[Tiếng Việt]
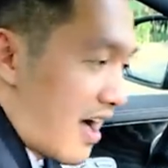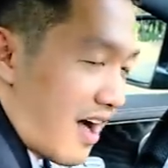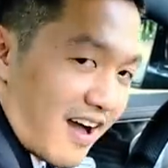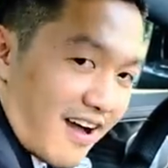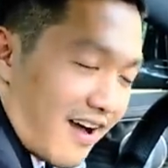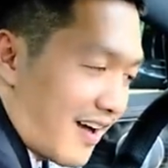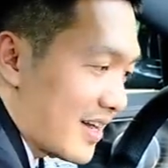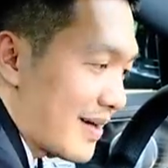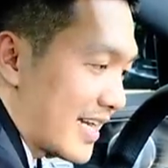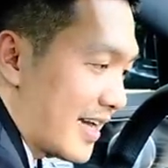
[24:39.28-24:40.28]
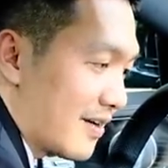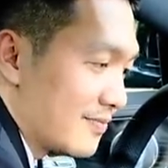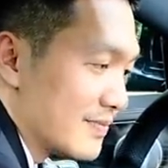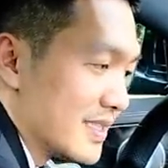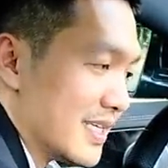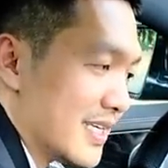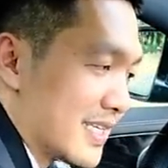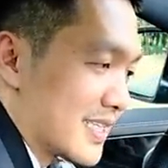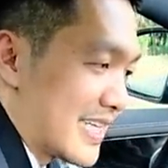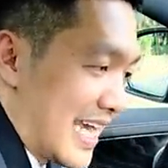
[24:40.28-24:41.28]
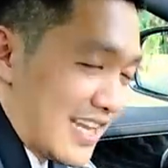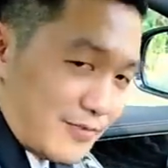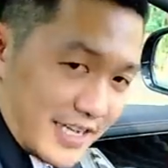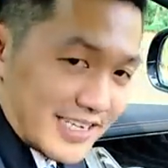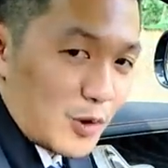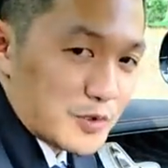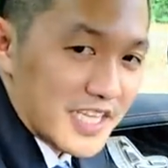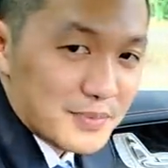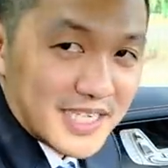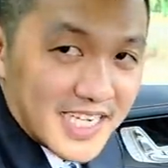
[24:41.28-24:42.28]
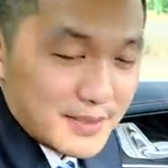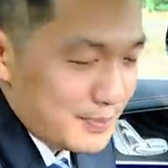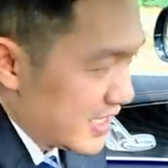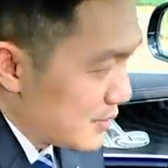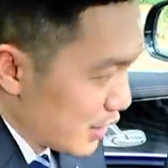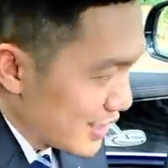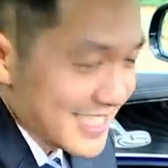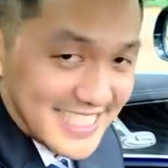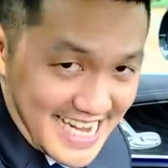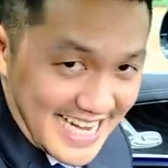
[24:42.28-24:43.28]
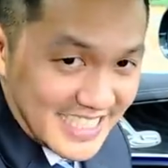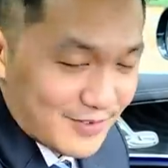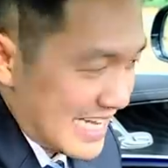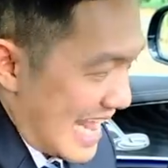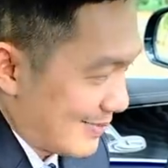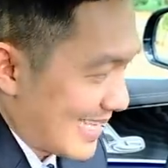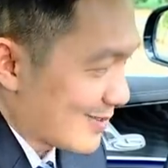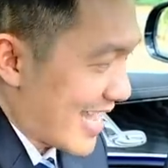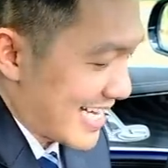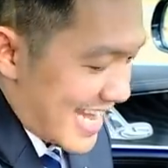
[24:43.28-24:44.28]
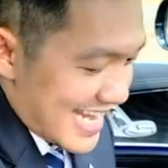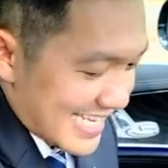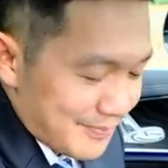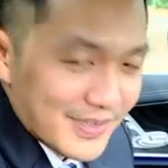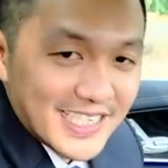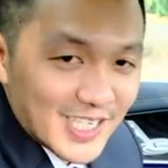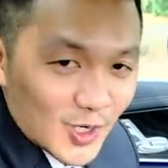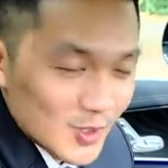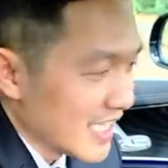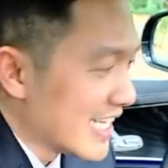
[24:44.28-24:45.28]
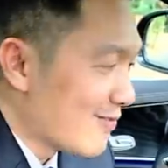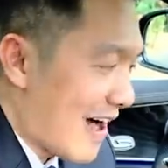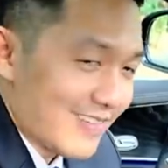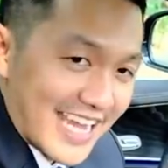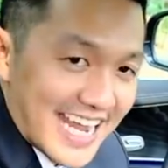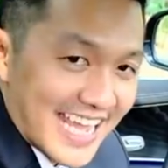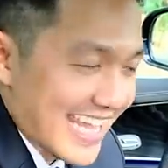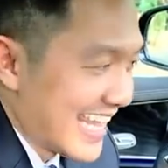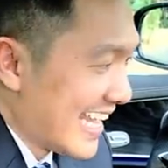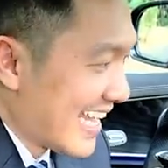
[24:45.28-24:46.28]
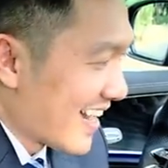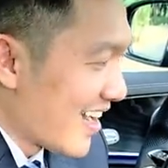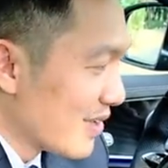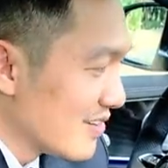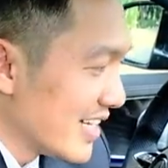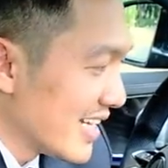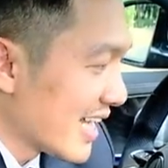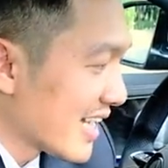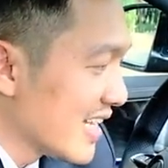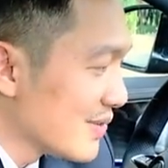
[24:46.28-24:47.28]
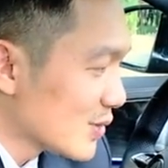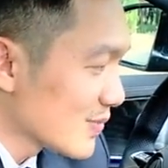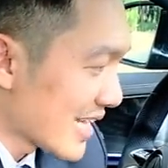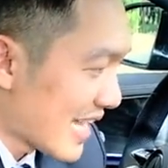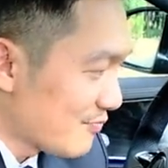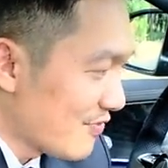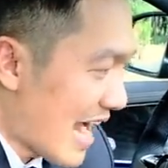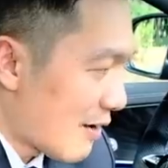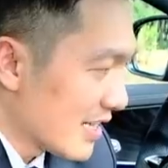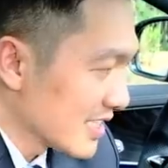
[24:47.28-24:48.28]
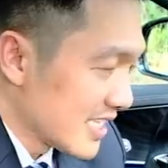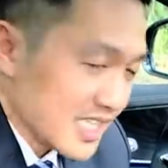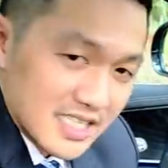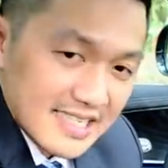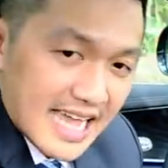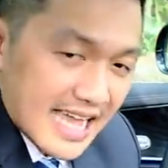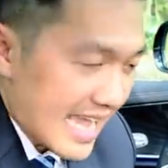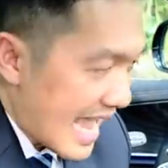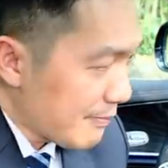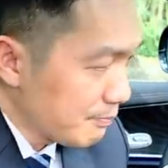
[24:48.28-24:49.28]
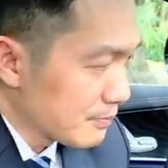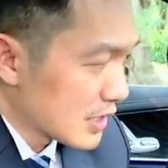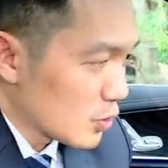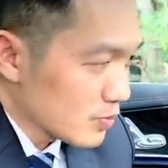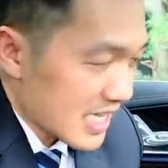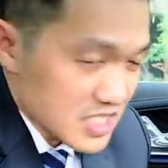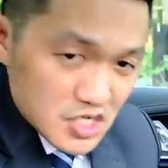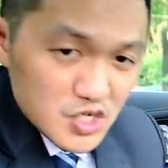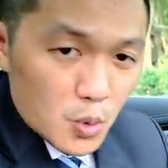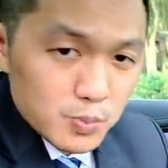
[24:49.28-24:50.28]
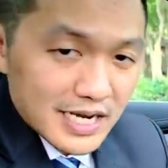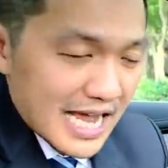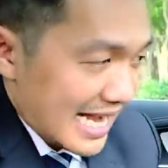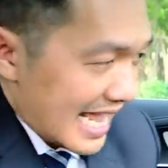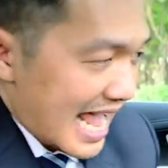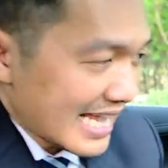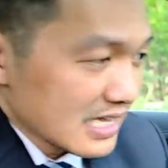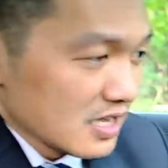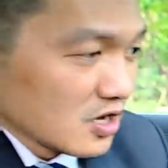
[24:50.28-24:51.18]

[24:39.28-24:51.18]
à, các bạn thấy không đây là việc đầu tiên mà khi Di bước lên xe Di phải làm cái thao tác này là cắm cái điện thoại của Di vào ngay đây đó bởi vì là khi mà chúng ta cắm vào á, thì những cái app mà chúng ta sử dụng hàng ngày